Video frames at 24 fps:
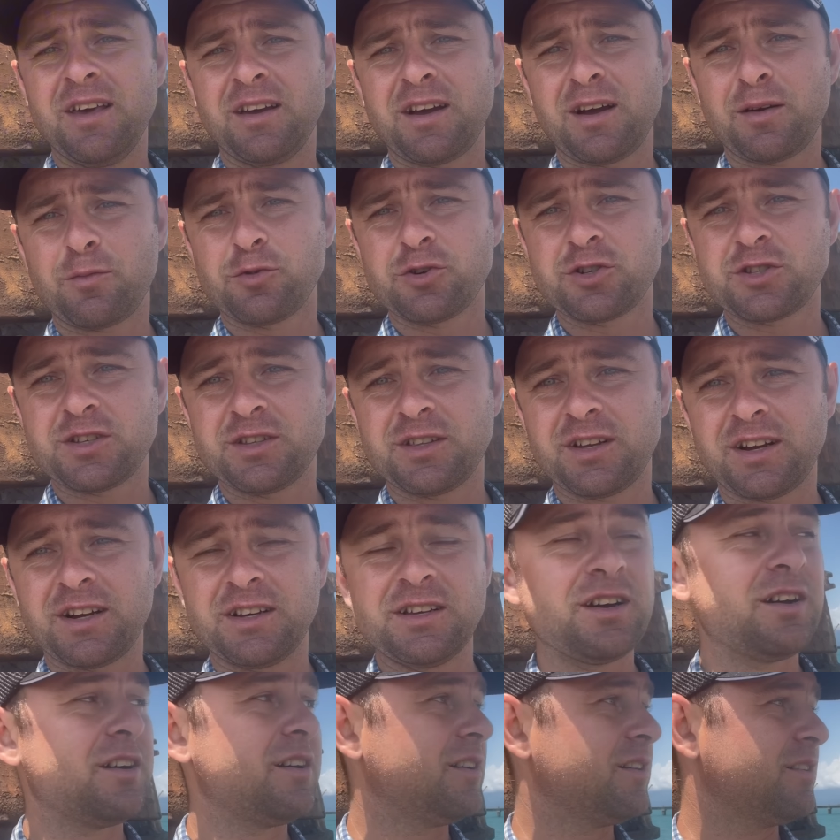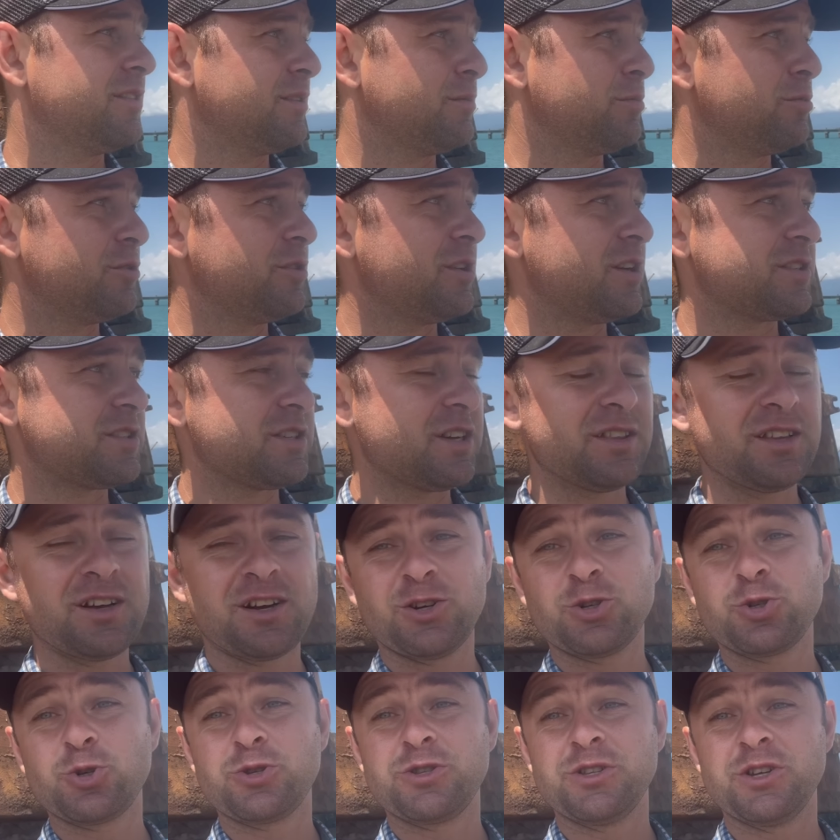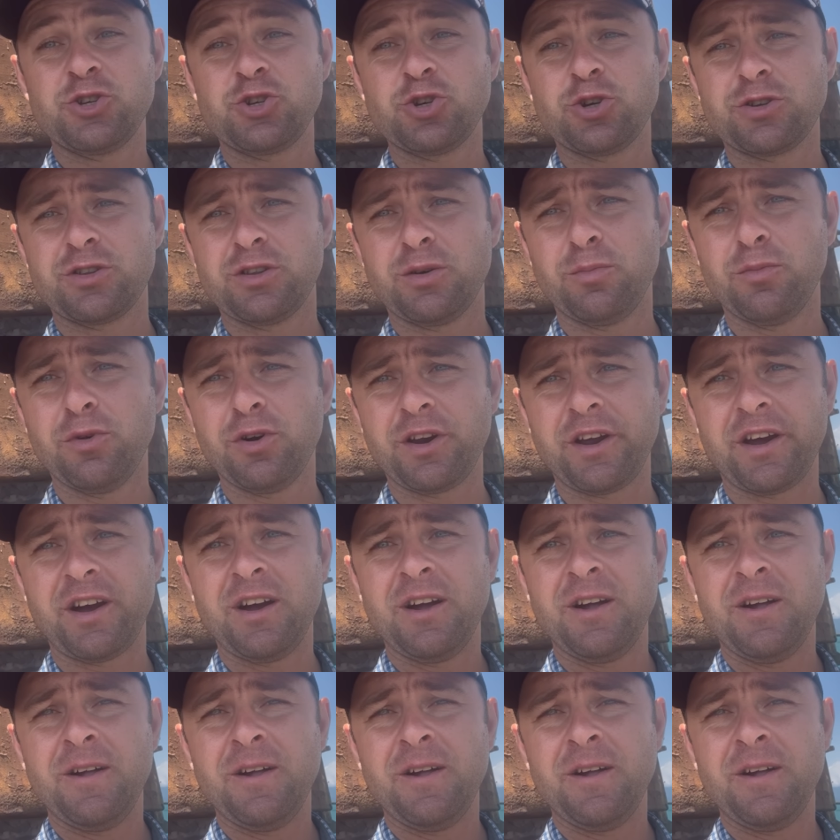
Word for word: Как можете э, наблюдать, я нахожусь на Черном море,